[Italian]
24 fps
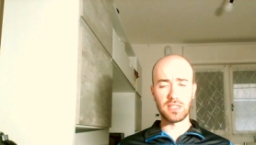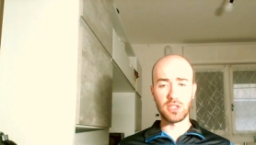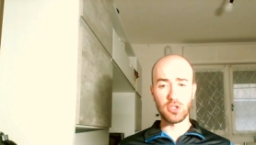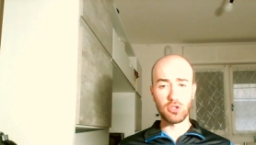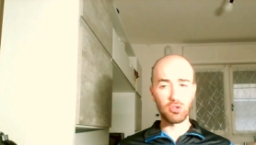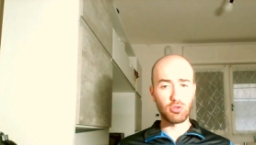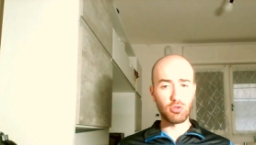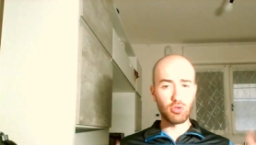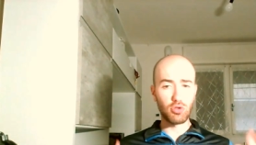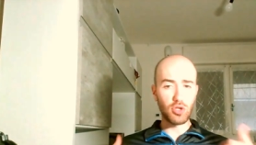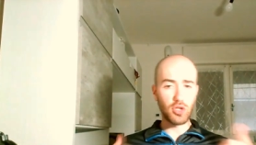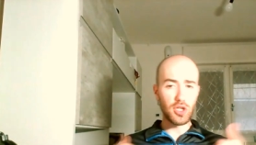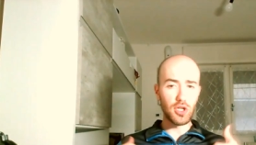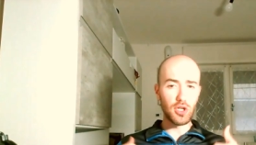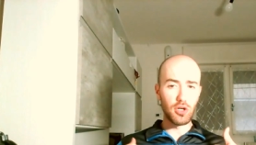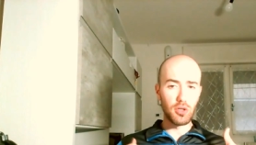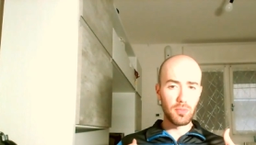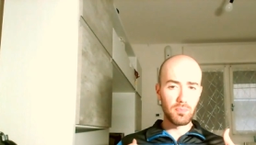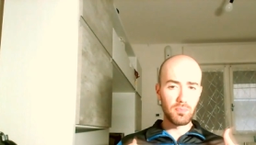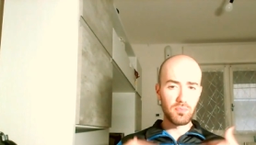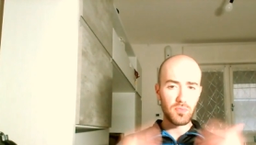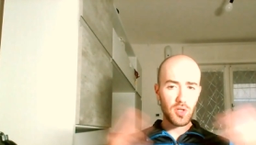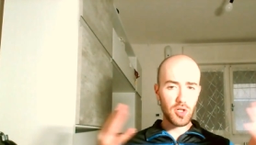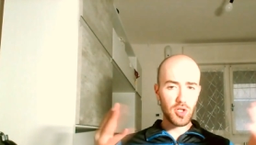se sono
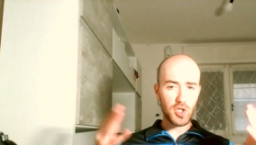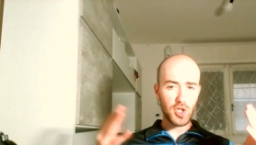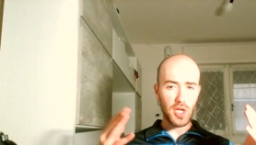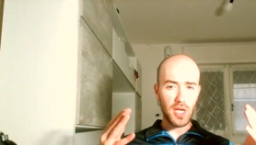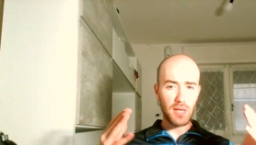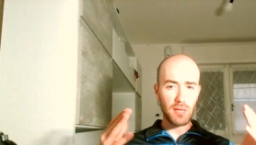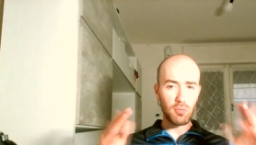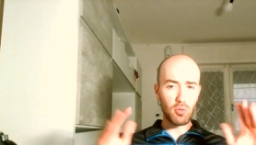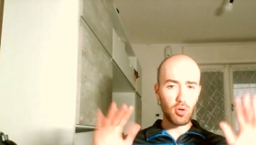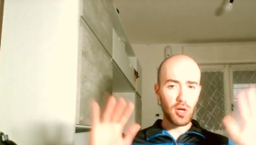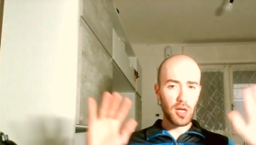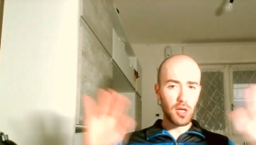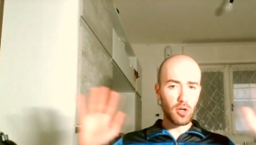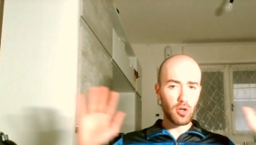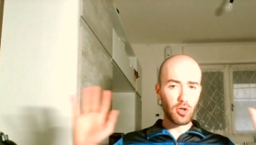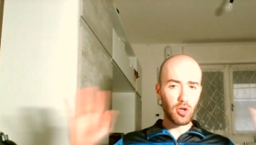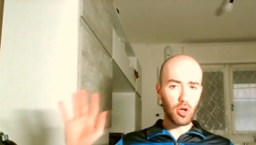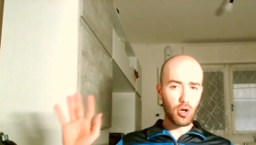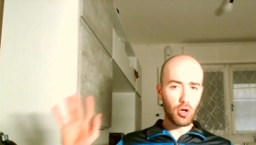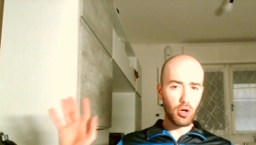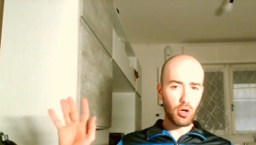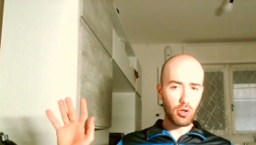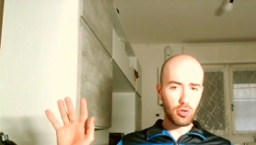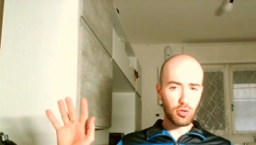io scemo che non
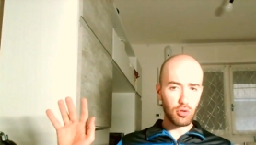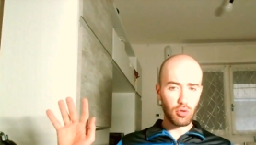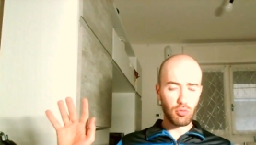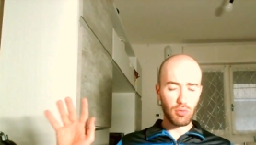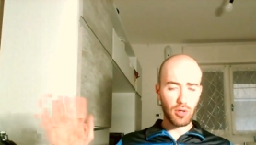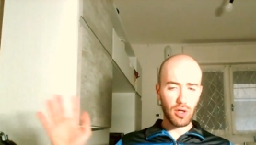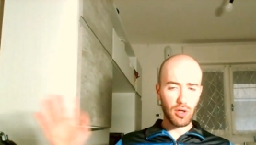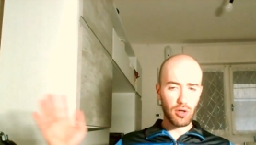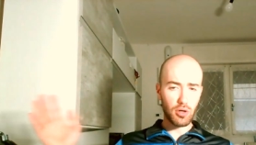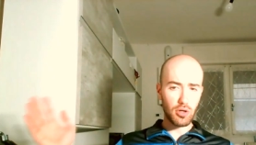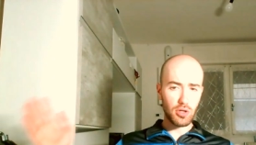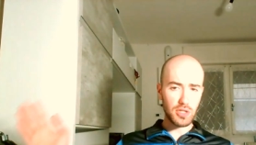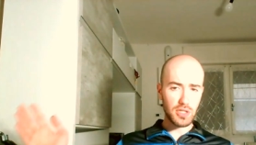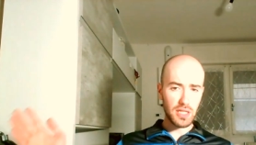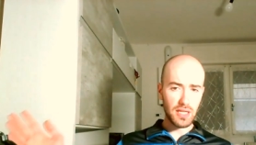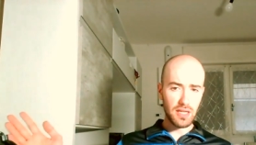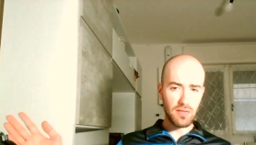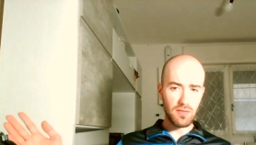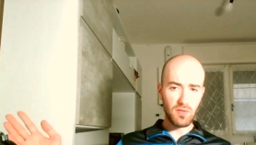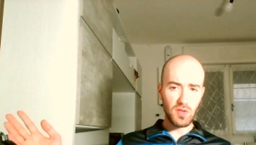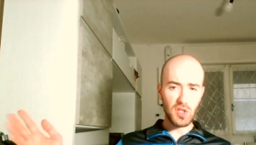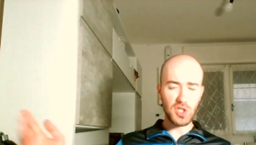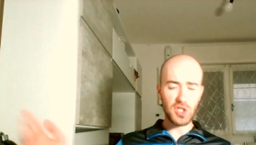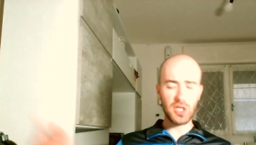ho colto qualcosa che
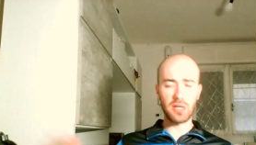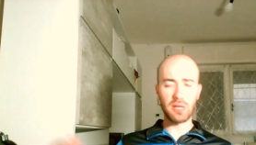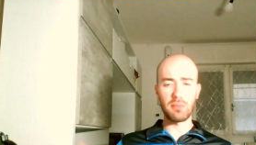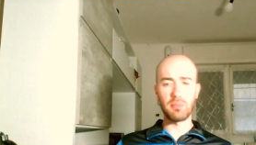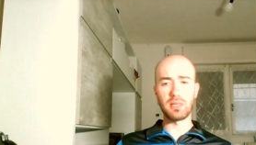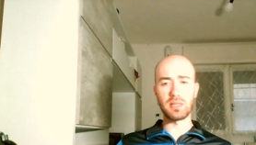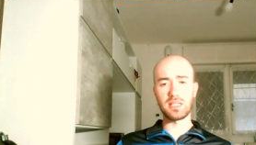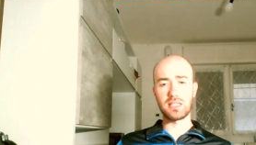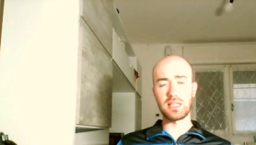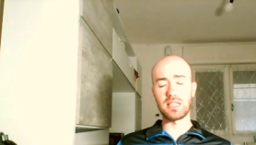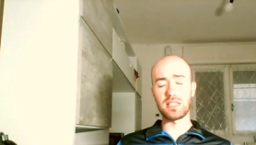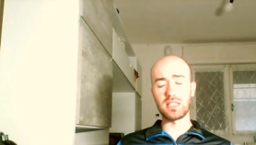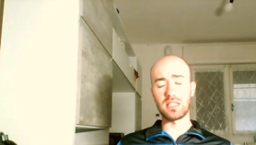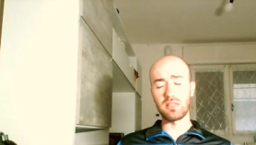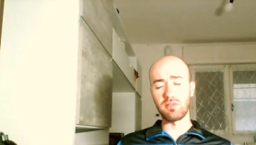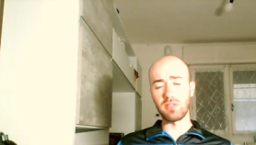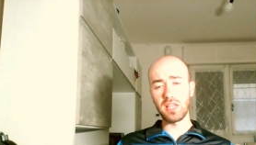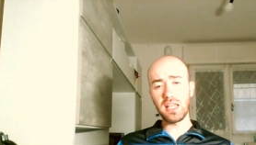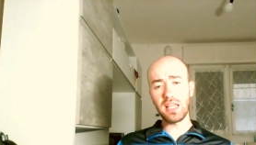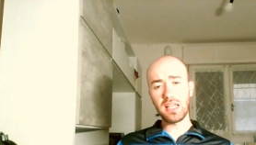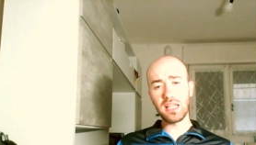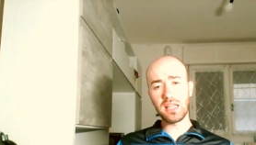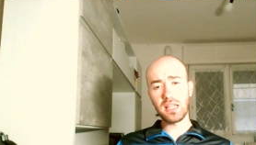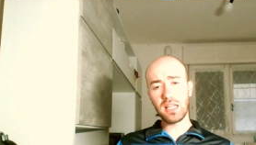invece era abbastanza
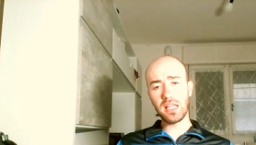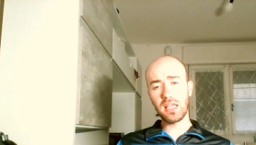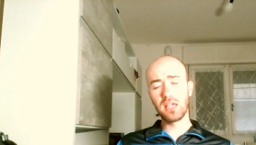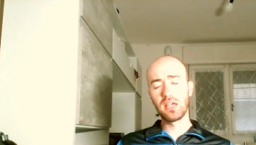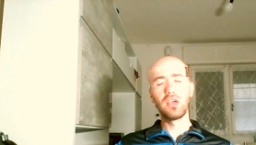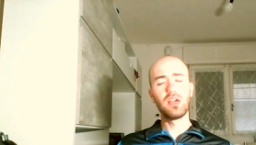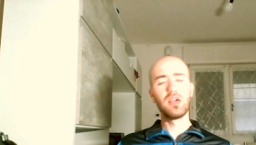evidente,